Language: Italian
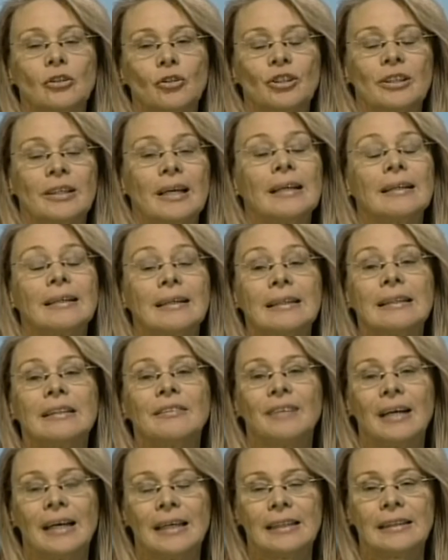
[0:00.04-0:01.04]
sarà il
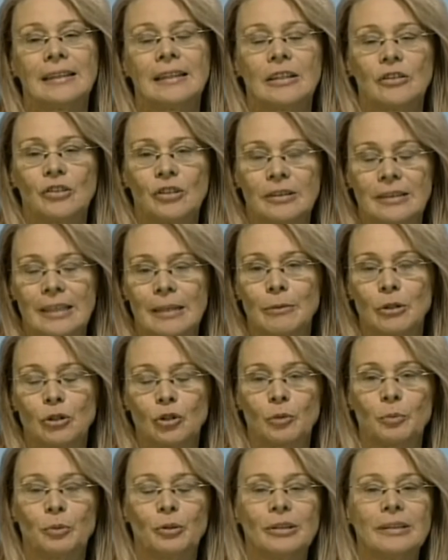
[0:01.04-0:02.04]
carnevale della città
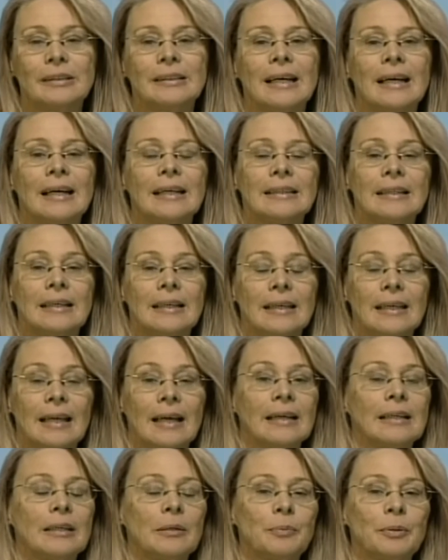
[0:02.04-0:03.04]
metropolitana e
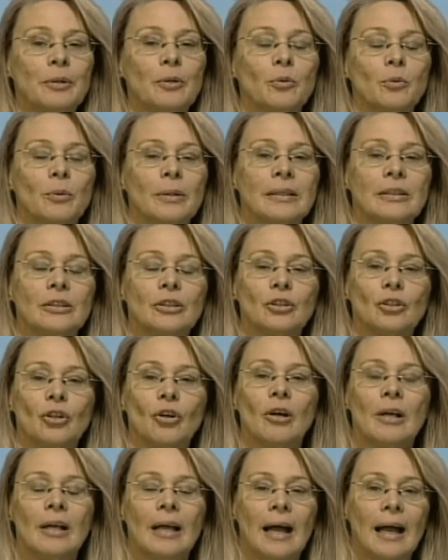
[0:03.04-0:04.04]
anche per
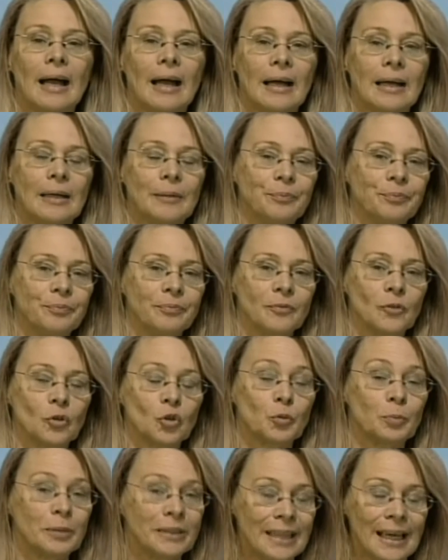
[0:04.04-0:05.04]
questo ha
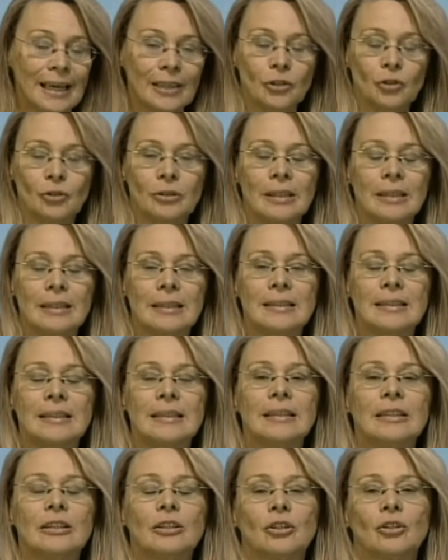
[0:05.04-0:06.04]
ospitato nel
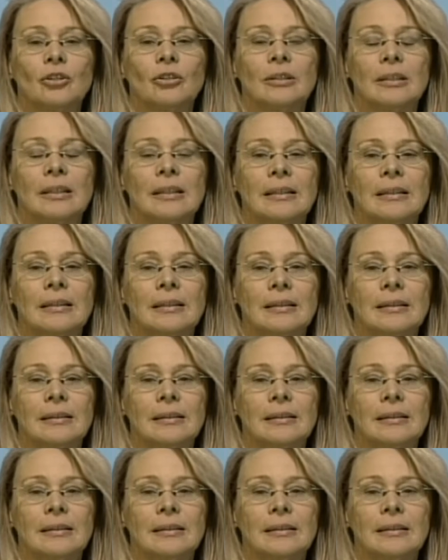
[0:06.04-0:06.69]
sito del,